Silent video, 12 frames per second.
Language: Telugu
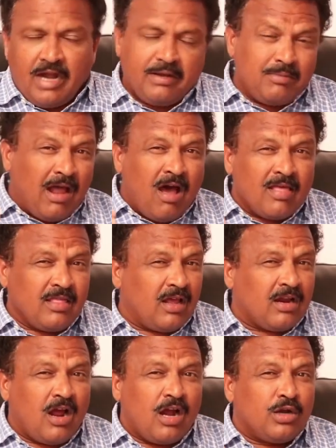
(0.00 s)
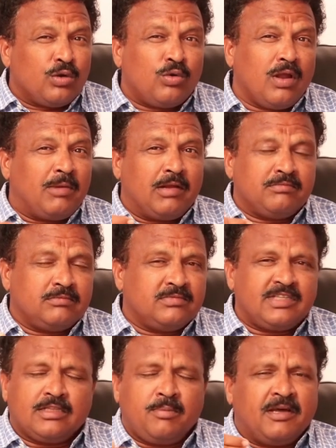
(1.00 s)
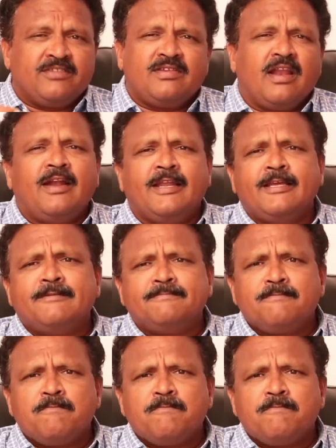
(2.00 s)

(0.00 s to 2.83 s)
అంటే మన ఆధార్ కార్డును కూడా మనం జతపరచాలండి